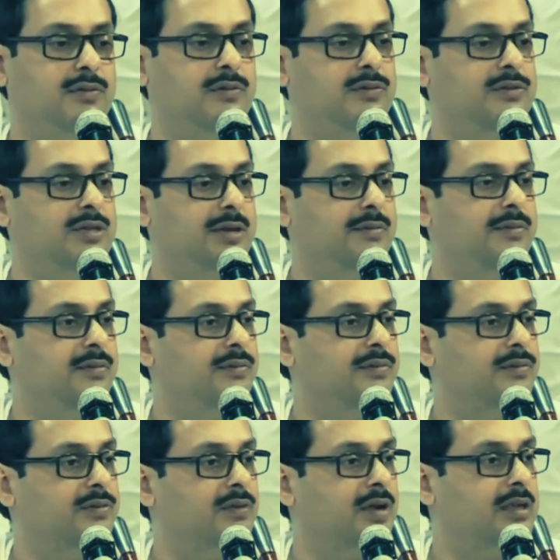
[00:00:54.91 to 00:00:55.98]
उनसे
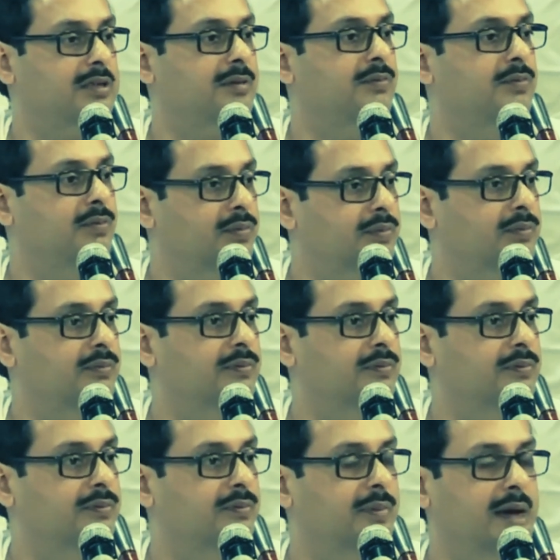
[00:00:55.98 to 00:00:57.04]
थोड़ा सा
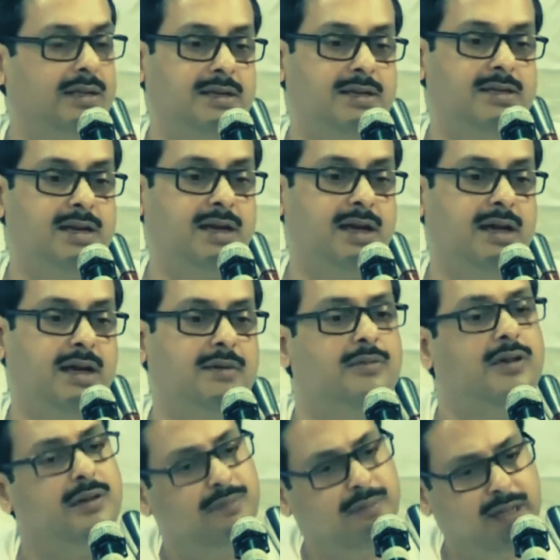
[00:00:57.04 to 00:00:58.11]
बात कीजिएगा हम
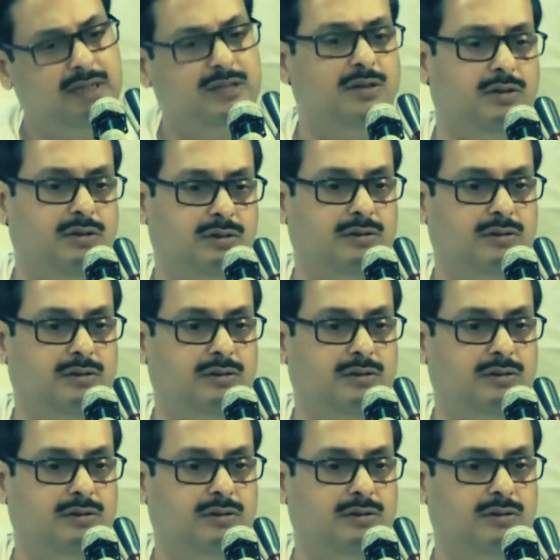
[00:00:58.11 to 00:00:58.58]
मतलब भेज दो